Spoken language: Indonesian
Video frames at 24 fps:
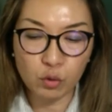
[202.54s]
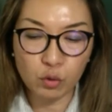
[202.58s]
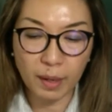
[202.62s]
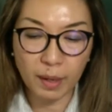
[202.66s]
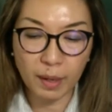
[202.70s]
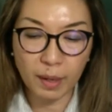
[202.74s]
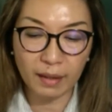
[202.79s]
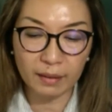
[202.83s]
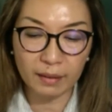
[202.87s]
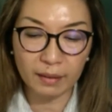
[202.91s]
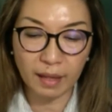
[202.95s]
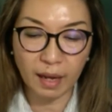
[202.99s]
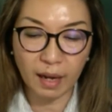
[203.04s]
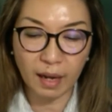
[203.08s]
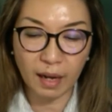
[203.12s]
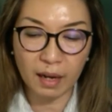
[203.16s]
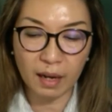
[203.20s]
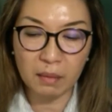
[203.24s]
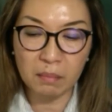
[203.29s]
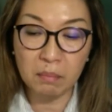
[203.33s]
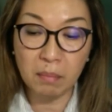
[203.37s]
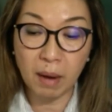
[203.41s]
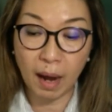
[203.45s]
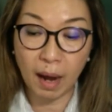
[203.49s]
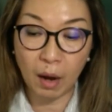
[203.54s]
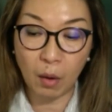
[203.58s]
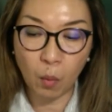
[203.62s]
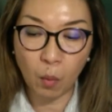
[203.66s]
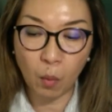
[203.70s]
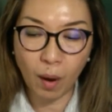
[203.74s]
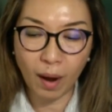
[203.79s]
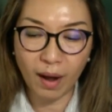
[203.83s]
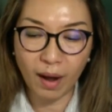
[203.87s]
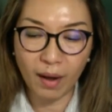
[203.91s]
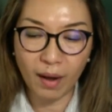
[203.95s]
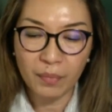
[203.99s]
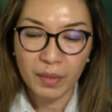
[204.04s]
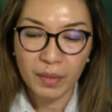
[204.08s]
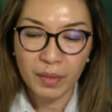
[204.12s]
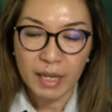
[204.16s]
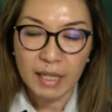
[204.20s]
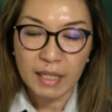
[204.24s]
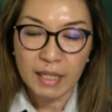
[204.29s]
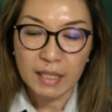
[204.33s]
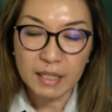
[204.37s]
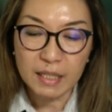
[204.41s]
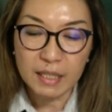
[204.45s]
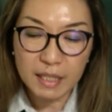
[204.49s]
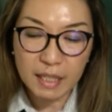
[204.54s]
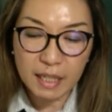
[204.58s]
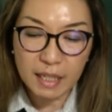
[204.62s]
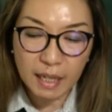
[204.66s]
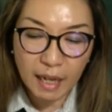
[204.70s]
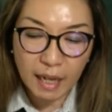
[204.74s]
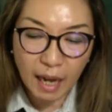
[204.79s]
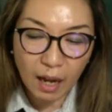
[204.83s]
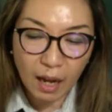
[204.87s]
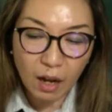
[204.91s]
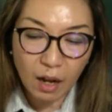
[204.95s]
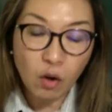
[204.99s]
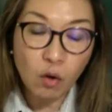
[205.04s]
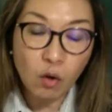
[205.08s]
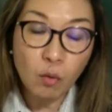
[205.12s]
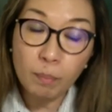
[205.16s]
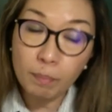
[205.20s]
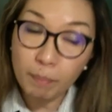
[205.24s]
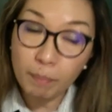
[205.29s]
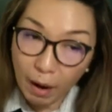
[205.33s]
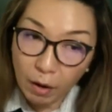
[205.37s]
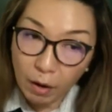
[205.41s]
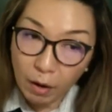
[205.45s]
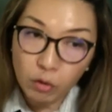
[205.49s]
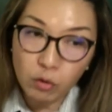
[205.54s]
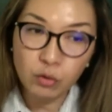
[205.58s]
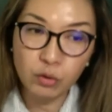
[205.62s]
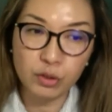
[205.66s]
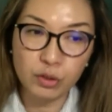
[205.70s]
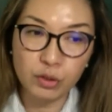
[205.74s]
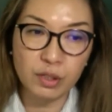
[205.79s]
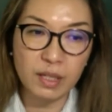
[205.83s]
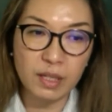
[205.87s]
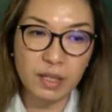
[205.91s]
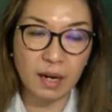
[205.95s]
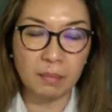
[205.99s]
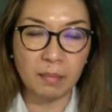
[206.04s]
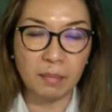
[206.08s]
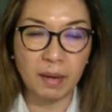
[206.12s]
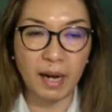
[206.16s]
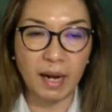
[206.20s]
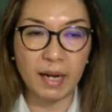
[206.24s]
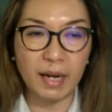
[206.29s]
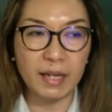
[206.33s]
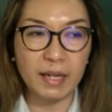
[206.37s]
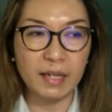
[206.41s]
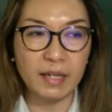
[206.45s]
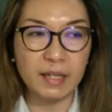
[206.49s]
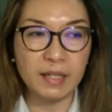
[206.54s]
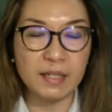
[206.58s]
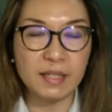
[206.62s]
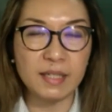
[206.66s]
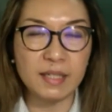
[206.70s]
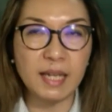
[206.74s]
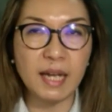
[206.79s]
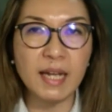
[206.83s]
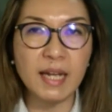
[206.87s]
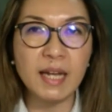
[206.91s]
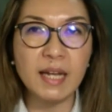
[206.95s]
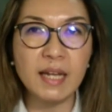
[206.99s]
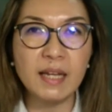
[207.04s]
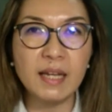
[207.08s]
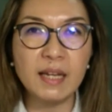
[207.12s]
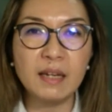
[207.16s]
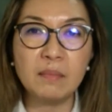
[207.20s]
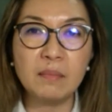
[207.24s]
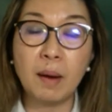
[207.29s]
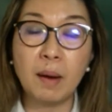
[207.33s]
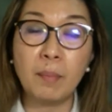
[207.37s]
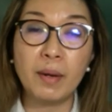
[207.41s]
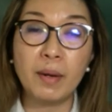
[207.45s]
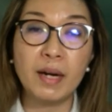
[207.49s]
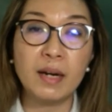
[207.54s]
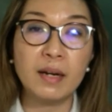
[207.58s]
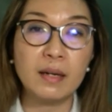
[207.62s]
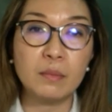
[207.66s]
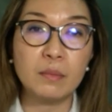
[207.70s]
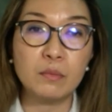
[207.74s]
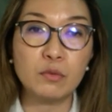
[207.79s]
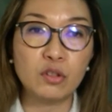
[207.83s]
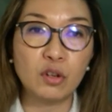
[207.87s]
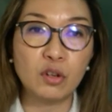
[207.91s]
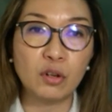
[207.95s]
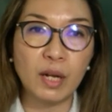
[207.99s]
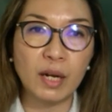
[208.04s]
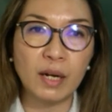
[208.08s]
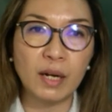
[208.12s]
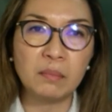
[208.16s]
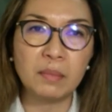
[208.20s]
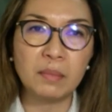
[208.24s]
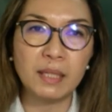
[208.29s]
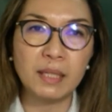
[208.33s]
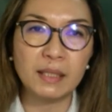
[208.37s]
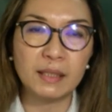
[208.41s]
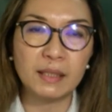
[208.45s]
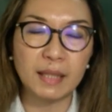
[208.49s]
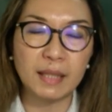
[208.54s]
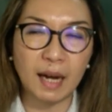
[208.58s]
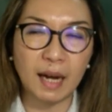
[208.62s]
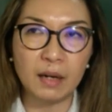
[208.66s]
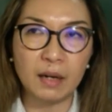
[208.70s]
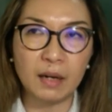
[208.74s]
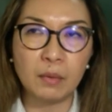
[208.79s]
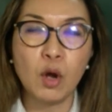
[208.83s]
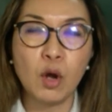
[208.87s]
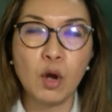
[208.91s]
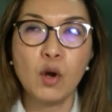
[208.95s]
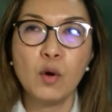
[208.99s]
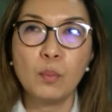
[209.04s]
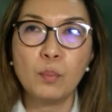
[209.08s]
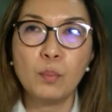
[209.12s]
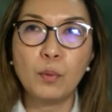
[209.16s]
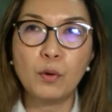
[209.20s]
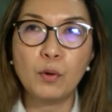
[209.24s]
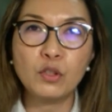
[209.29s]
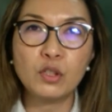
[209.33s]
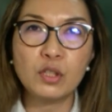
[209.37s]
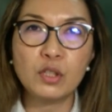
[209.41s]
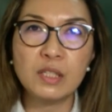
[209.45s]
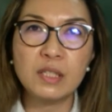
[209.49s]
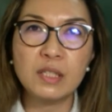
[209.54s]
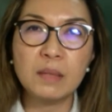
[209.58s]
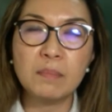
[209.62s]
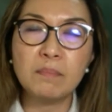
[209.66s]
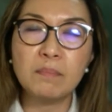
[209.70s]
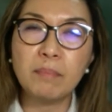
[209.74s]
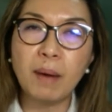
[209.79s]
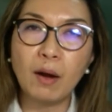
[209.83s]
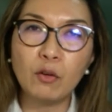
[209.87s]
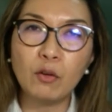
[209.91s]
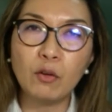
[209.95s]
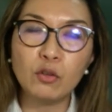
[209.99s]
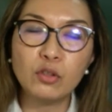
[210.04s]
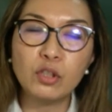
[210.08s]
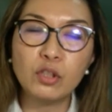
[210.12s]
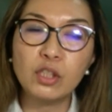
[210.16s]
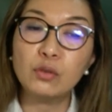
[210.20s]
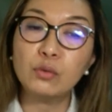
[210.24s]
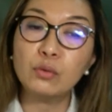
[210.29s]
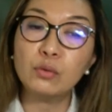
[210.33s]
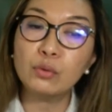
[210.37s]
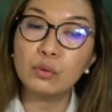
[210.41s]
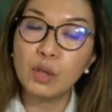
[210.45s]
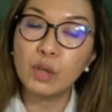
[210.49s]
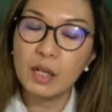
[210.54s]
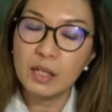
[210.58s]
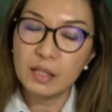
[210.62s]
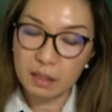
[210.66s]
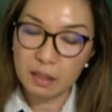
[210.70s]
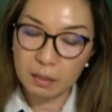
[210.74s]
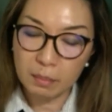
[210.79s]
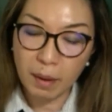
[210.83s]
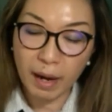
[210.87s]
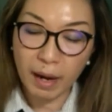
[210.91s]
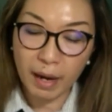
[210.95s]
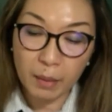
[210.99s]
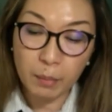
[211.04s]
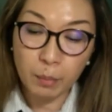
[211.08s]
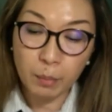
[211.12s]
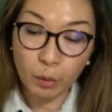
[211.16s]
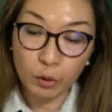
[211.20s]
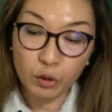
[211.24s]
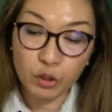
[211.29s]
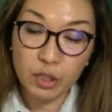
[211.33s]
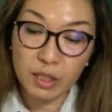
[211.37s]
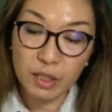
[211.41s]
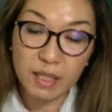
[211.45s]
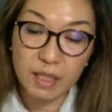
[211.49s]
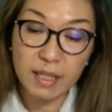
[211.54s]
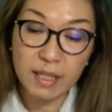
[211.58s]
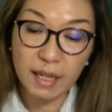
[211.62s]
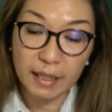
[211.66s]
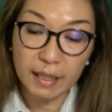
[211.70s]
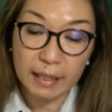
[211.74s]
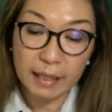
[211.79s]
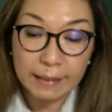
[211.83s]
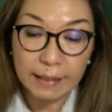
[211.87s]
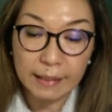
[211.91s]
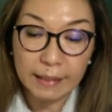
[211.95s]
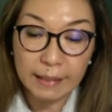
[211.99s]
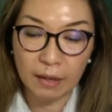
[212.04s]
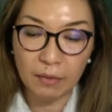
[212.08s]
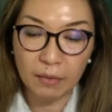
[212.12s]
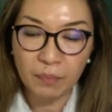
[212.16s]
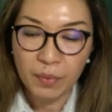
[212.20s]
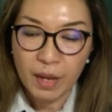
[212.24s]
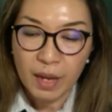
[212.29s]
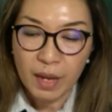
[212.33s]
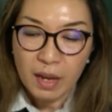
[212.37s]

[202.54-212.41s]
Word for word: mengatakan bahwa jikalau Paulus dalam hal ini, saya ingin Bapak dan Ibu Saudara meletakkan posisi Paulus itu sebagai posisinya kita.